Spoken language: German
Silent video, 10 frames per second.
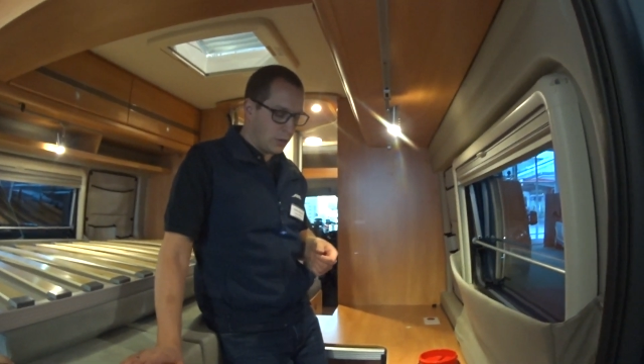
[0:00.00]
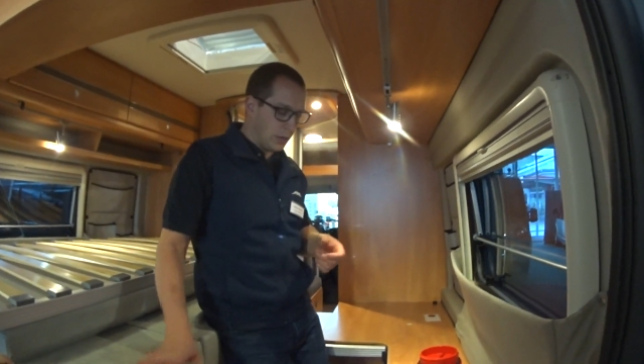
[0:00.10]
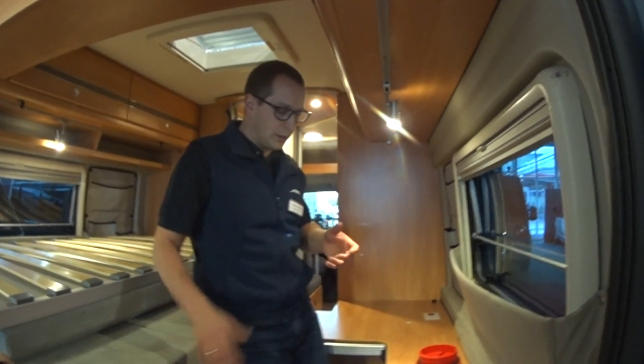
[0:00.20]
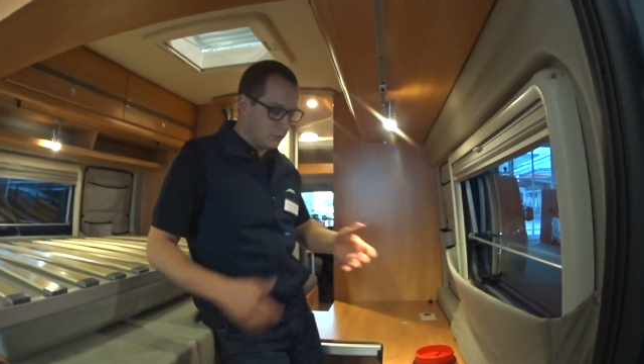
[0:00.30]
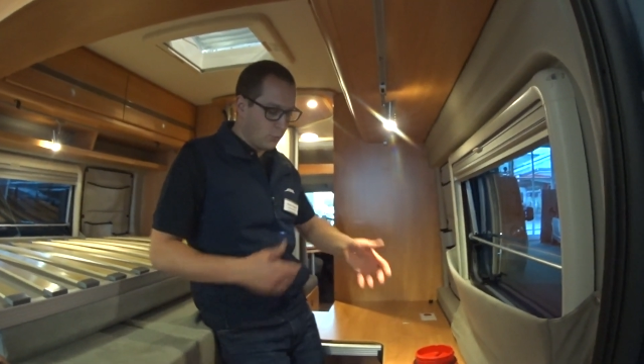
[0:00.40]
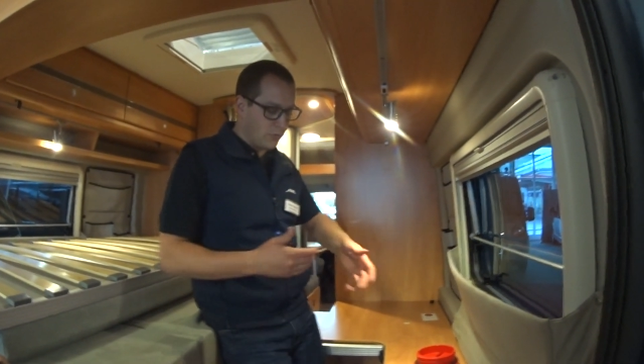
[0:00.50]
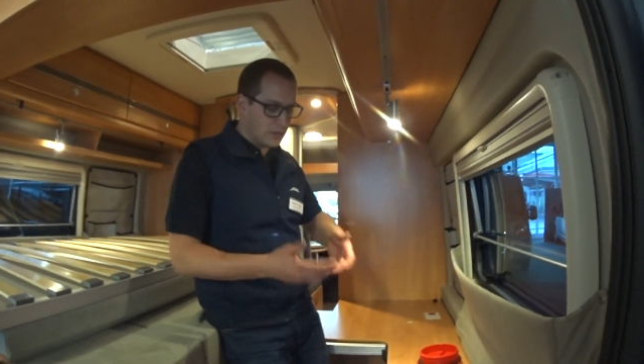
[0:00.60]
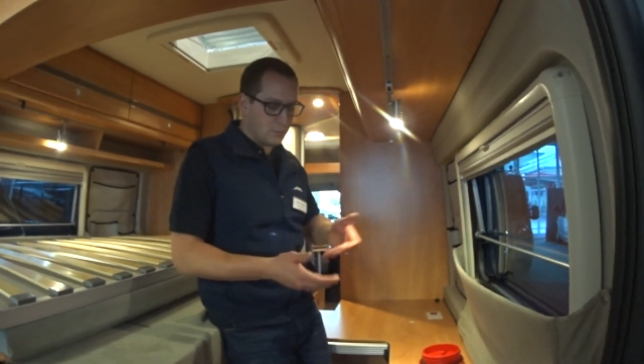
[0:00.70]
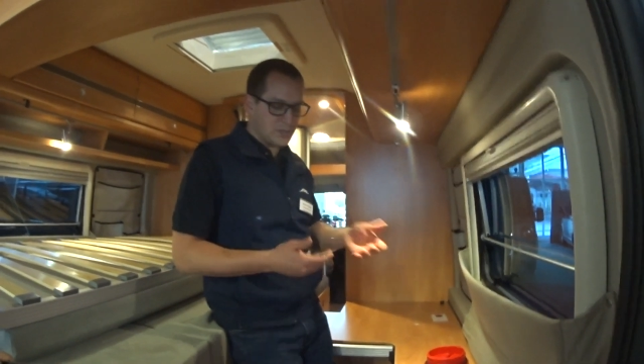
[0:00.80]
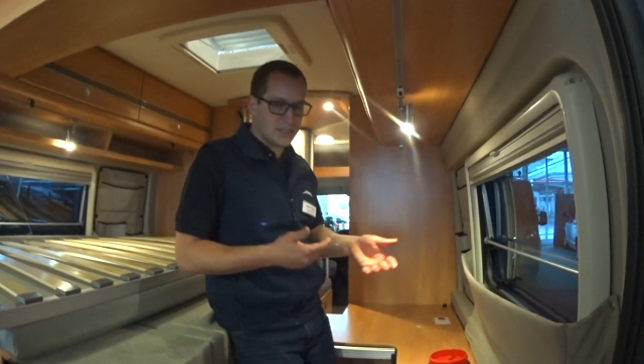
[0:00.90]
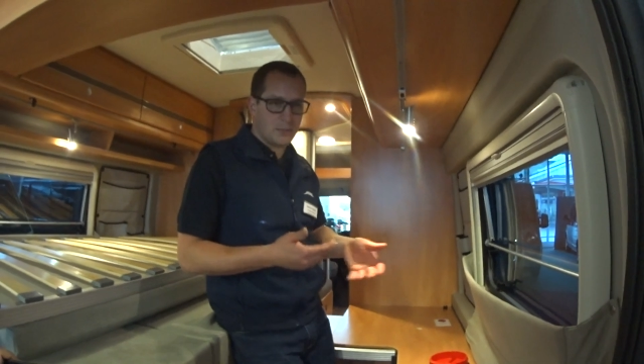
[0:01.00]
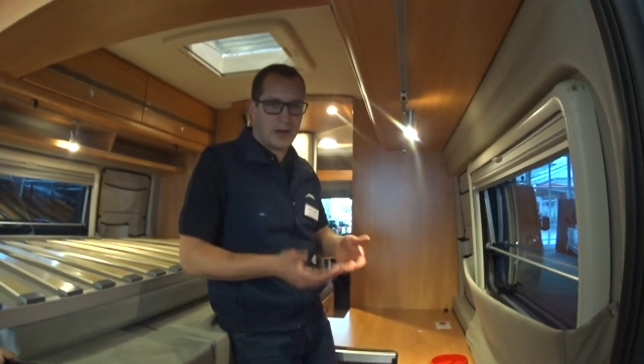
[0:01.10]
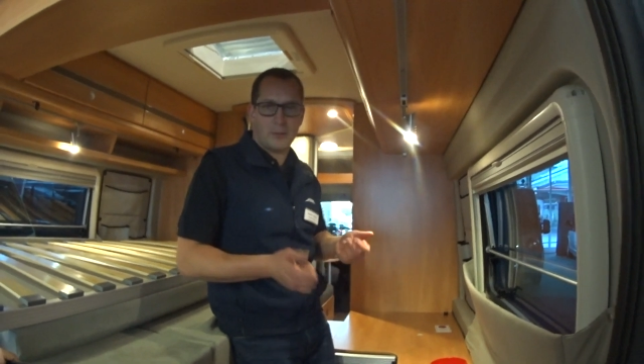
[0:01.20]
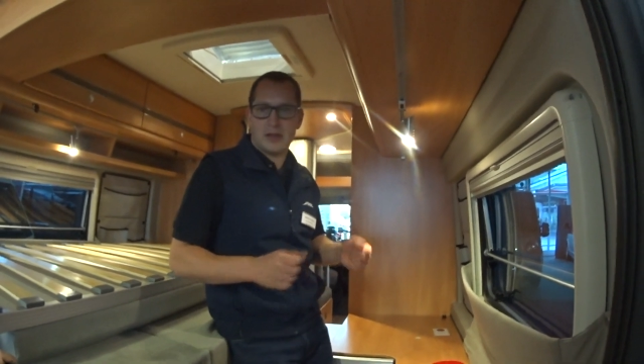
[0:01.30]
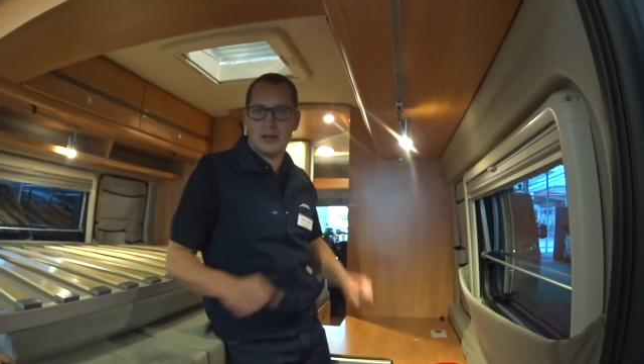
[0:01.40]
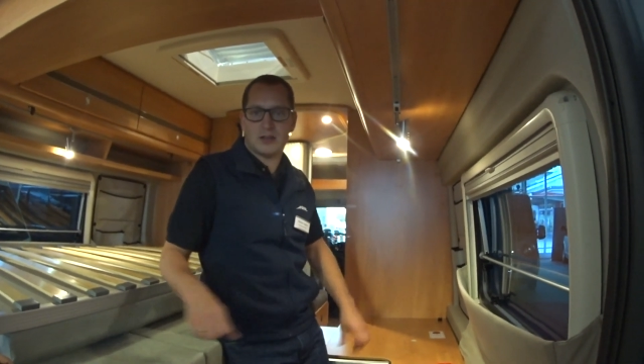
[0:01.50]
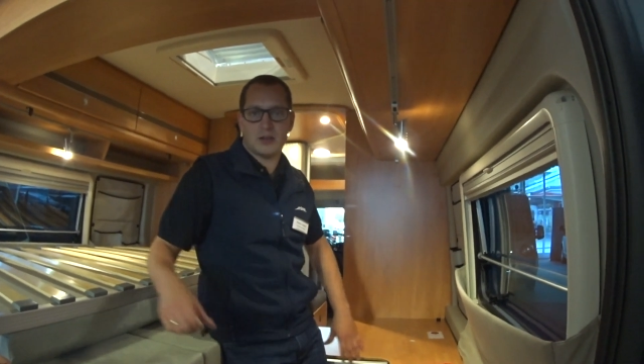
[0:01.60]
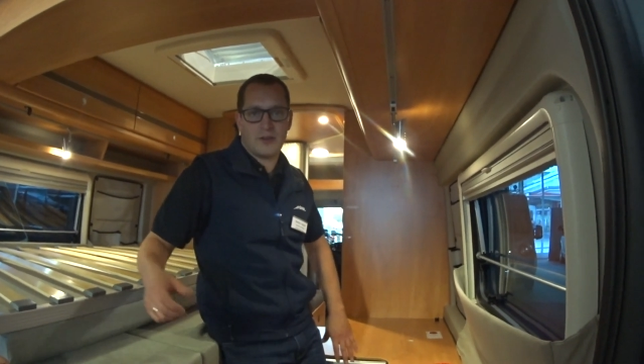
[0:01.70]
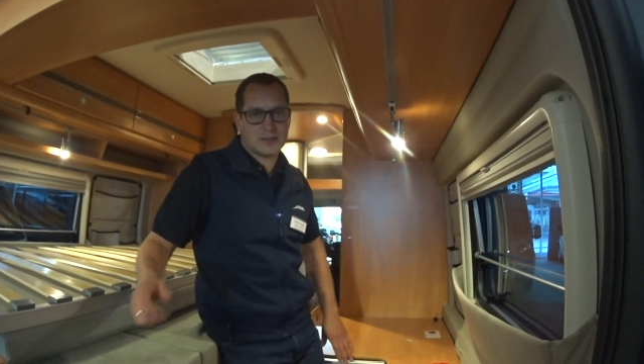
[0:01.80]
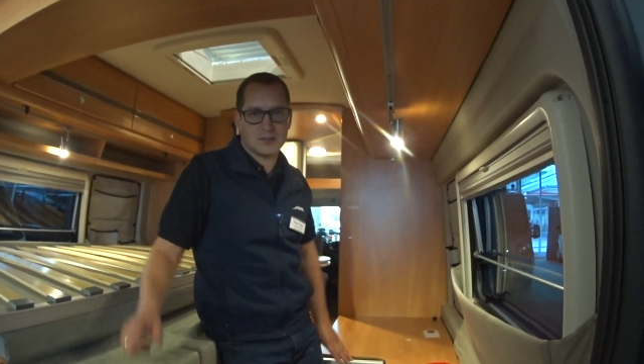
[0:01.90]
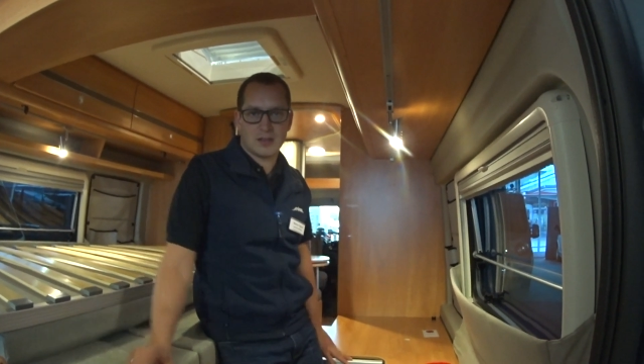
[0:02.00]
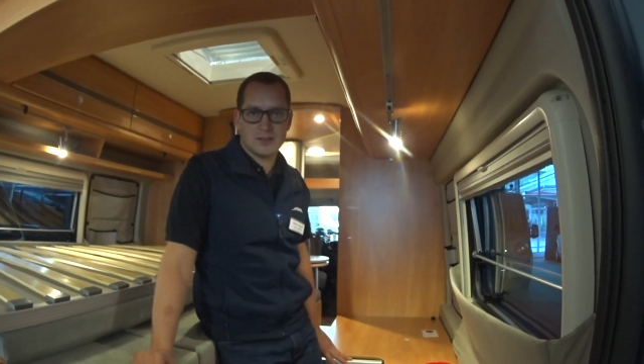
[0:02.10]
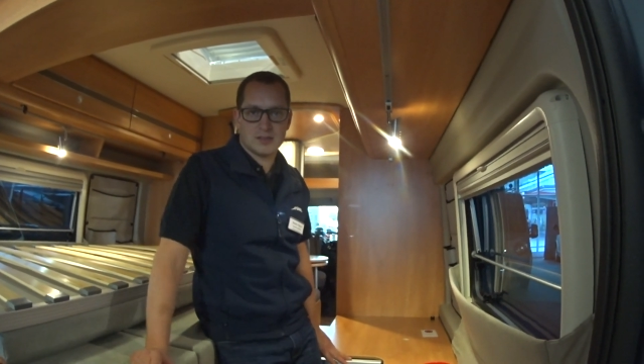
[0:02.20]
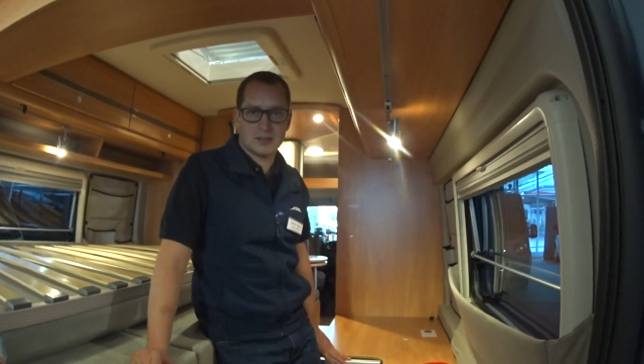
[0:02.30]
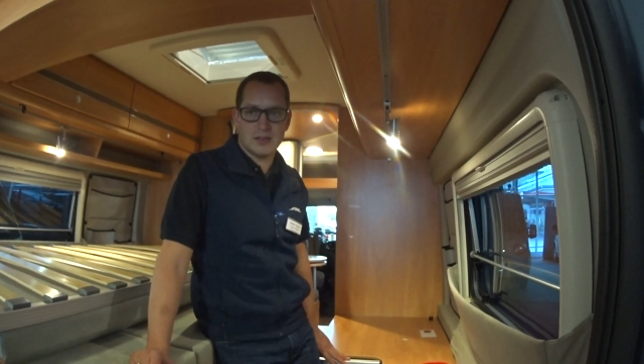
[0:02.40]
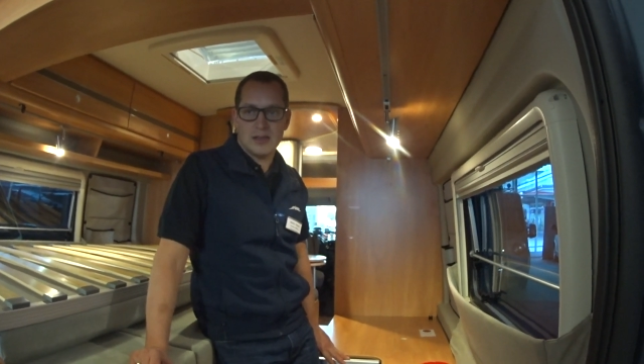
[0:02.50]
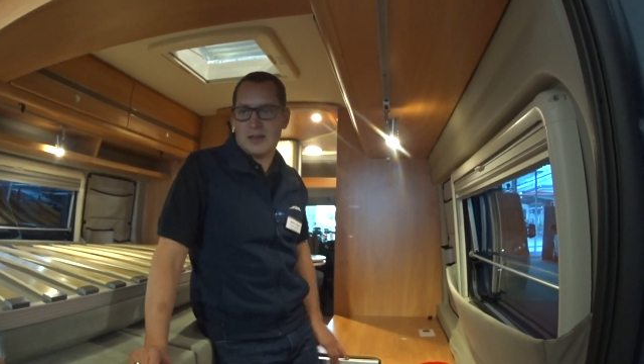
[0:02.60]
allein nur wenn ein bisschen ein paar Milliliter noch Wasser drin sind,